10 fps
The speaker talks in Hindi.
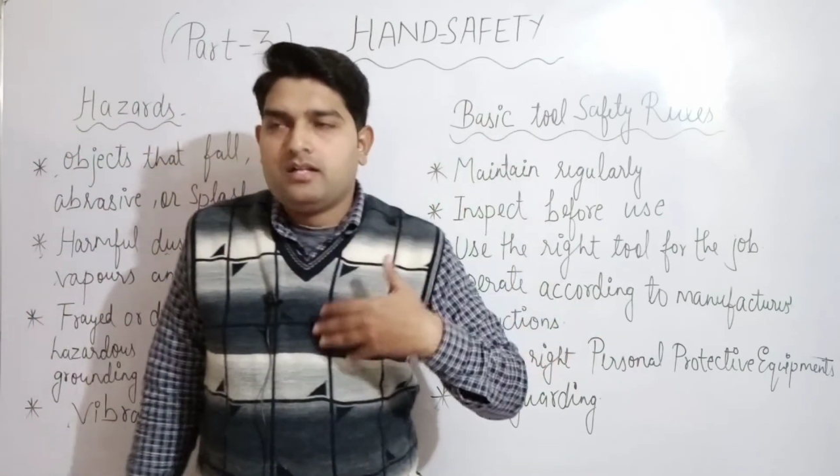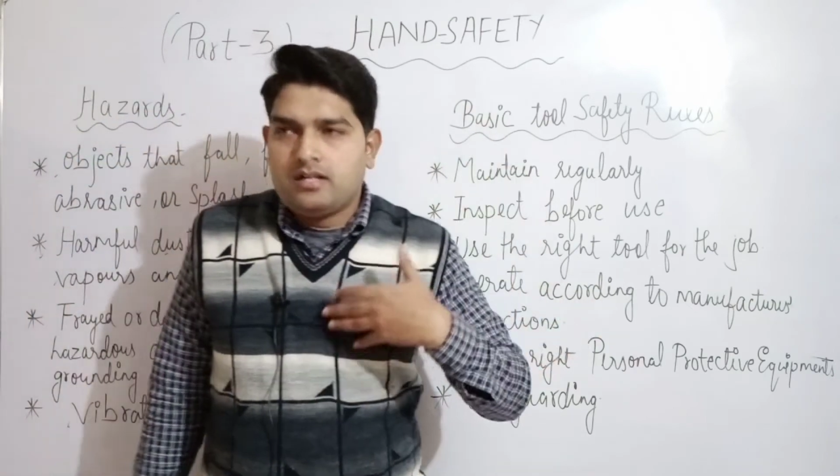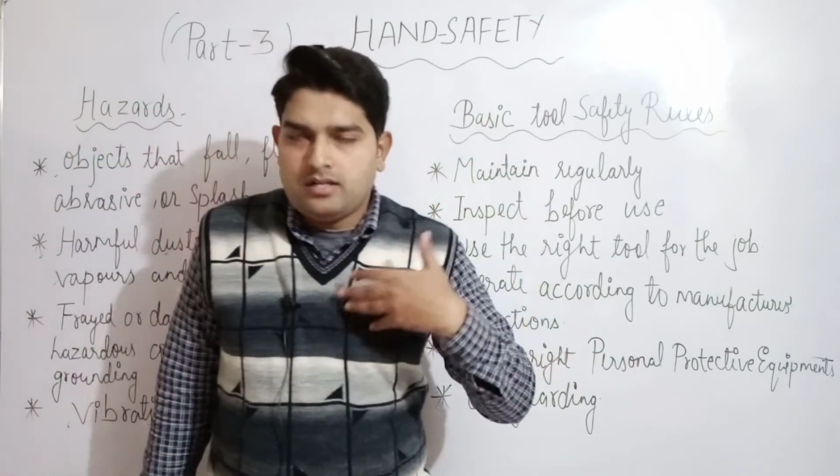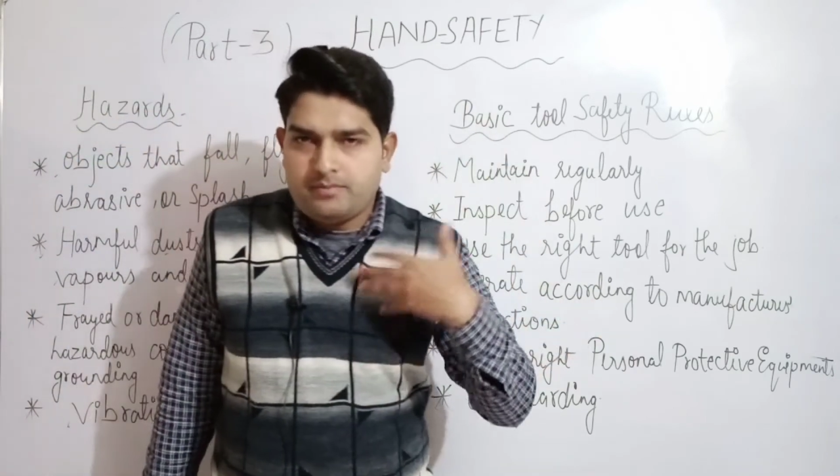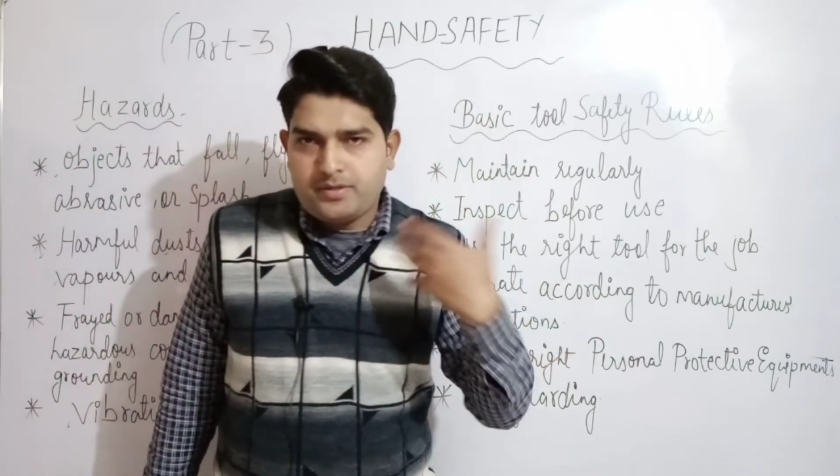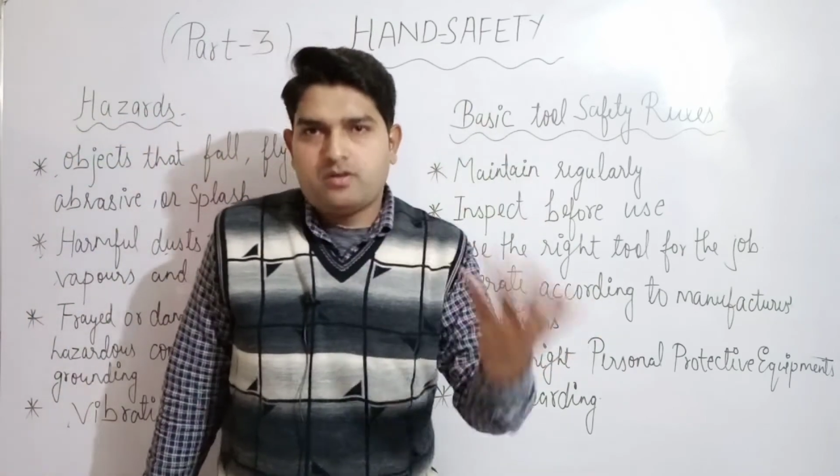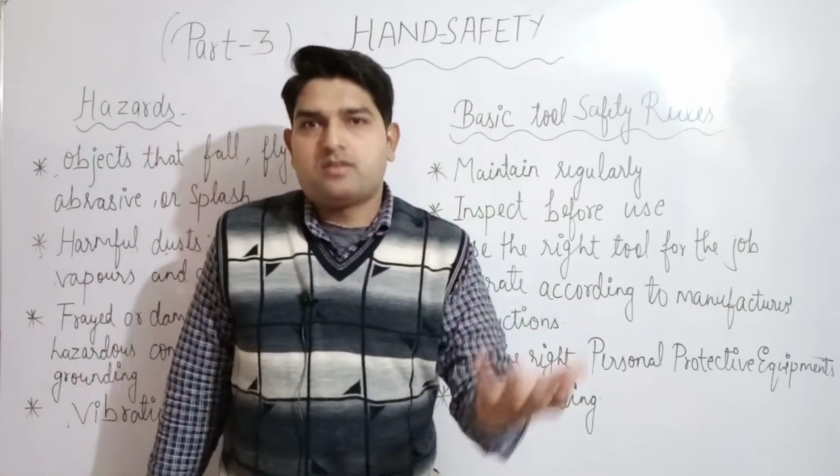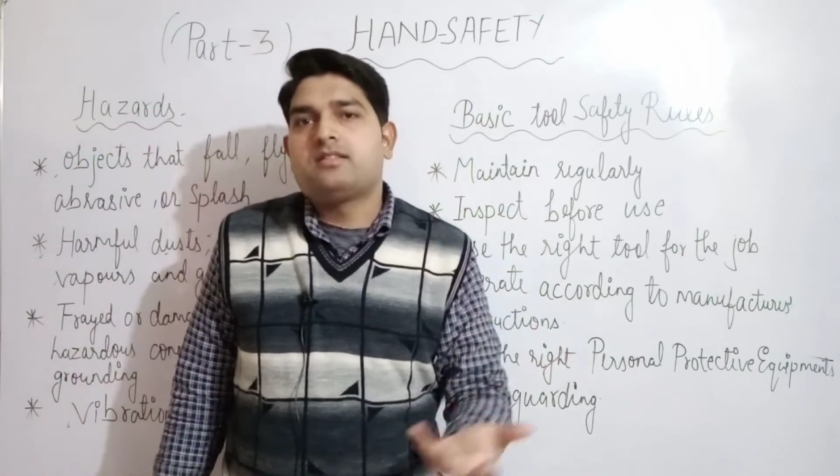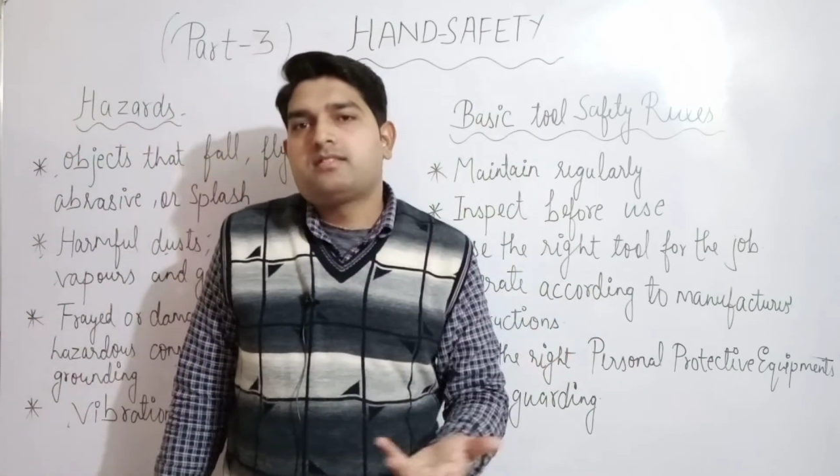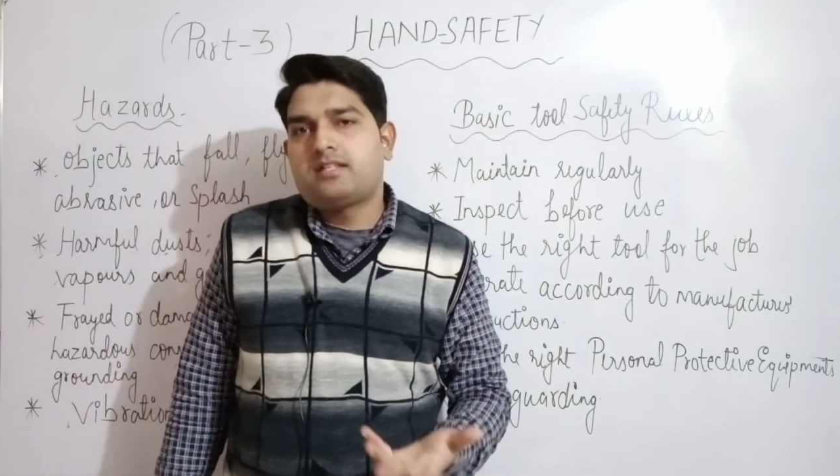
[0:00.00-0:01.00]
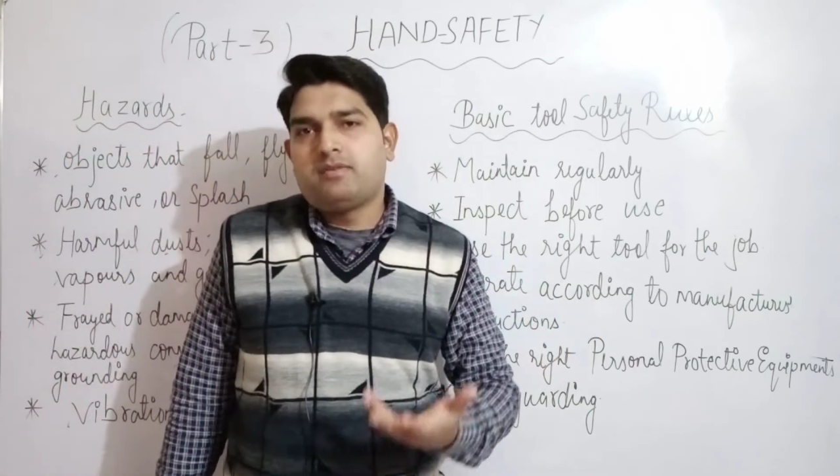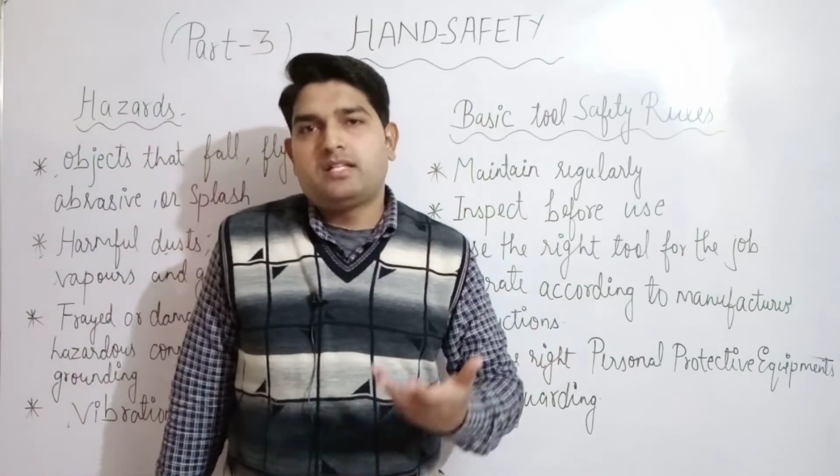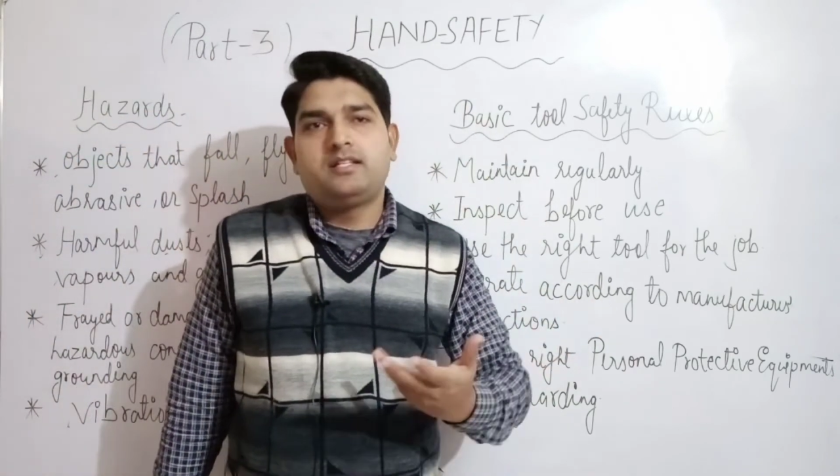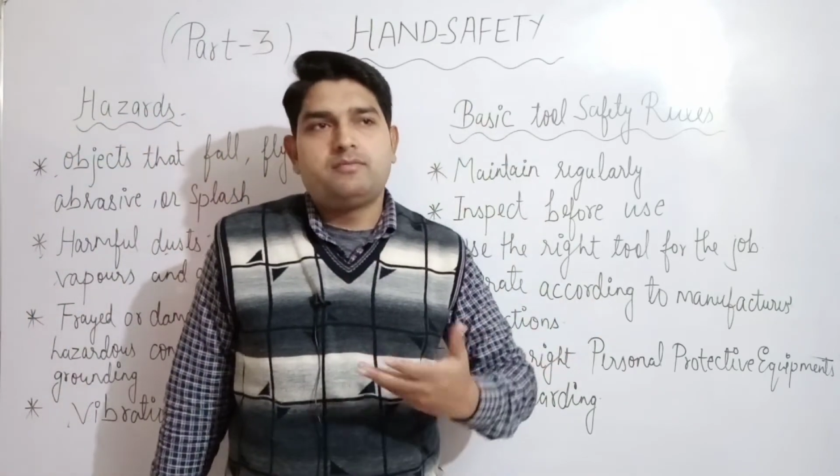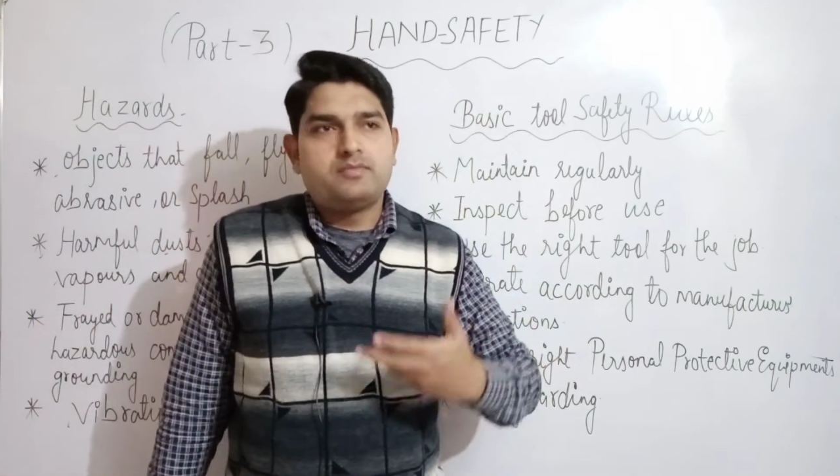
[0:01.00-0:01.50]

प्रिकॉशंस के माध्यम